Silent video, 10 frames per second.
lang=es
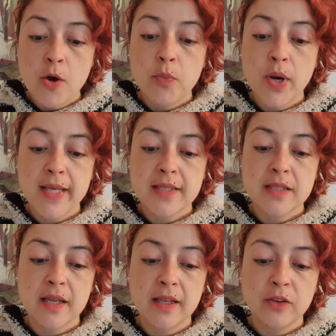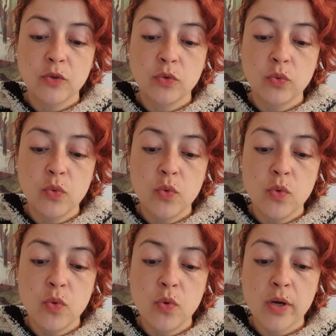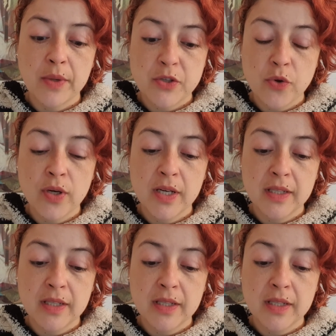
pues eh, tu revisión